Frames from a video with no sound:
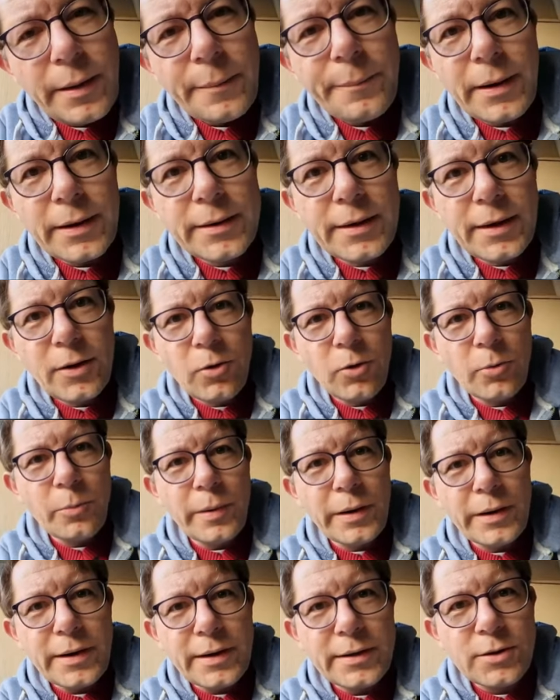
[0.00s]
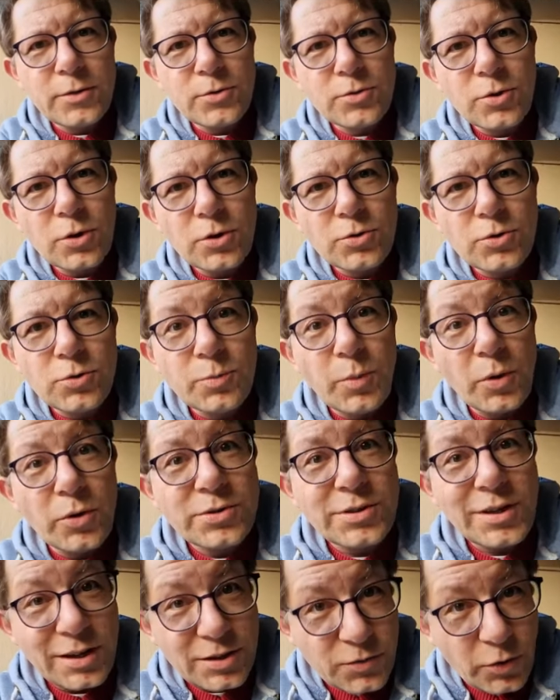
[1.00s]
Para quem acompanha aqui os nossos
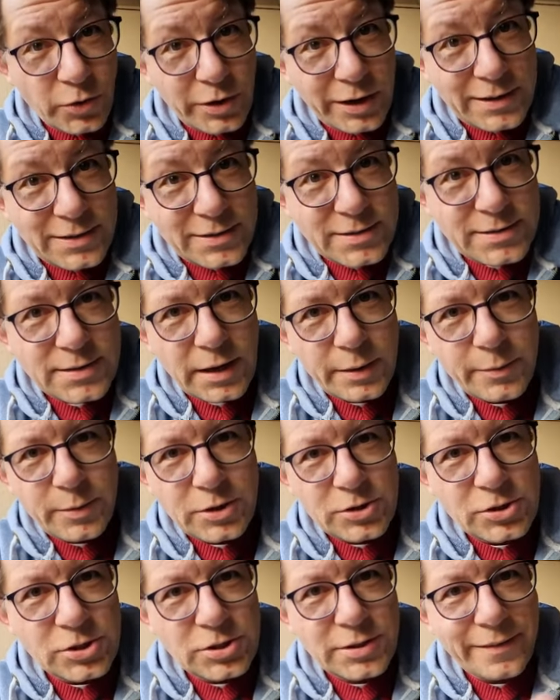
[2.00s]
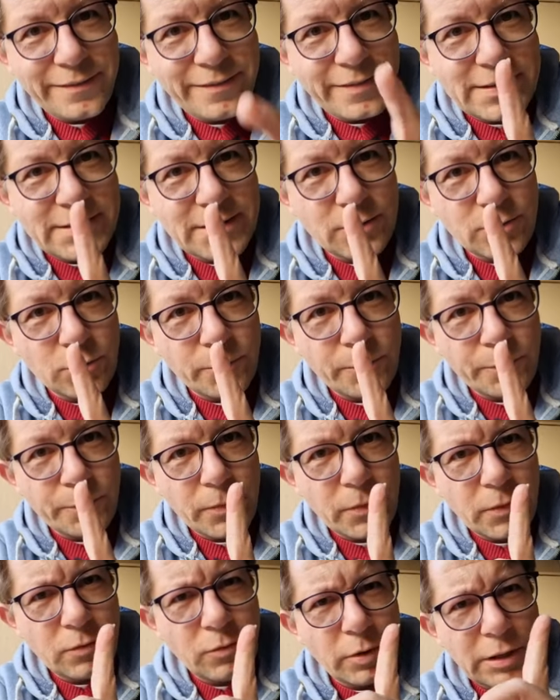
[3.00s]
bonsais foguetes, sabe que a gente está fazendo,
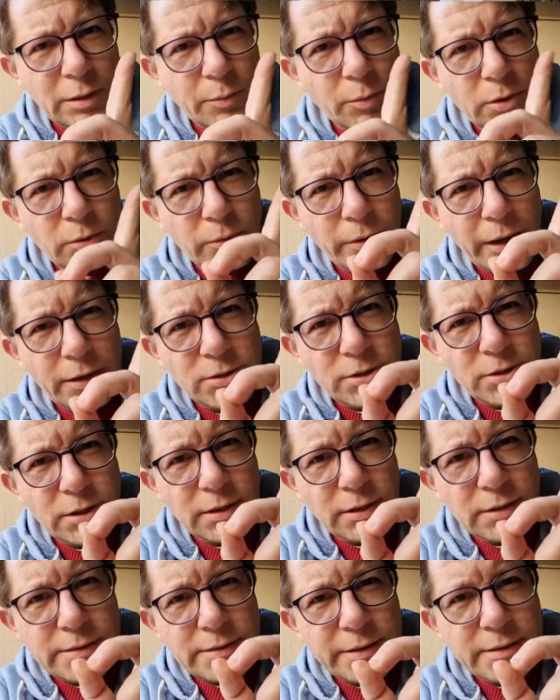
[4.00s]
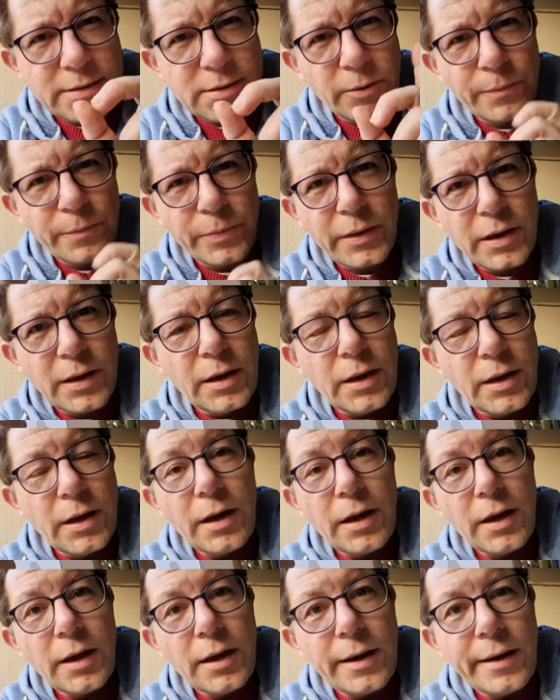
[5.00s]
vou até botar o card aqui na descrição,
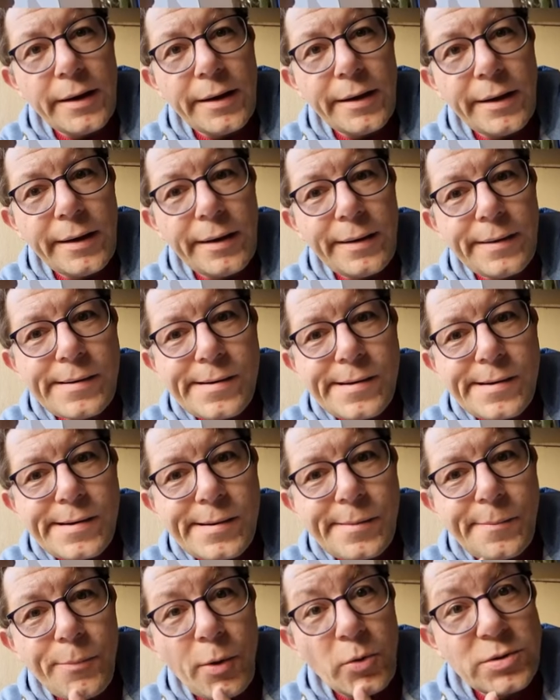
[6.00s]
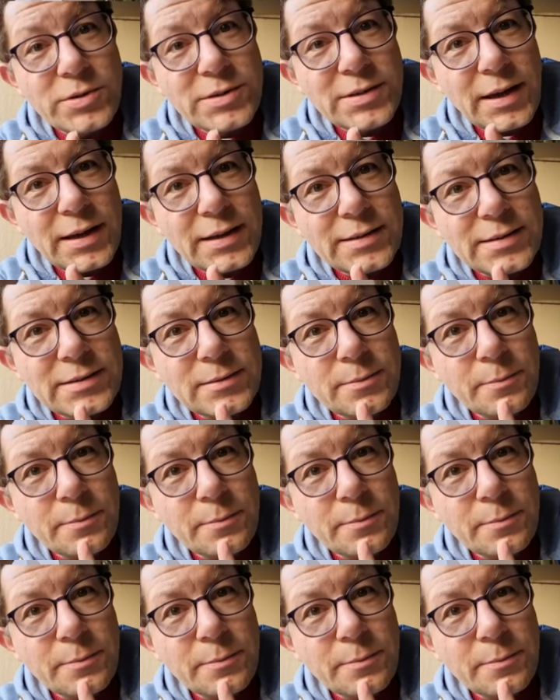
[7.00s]
uh, bonsais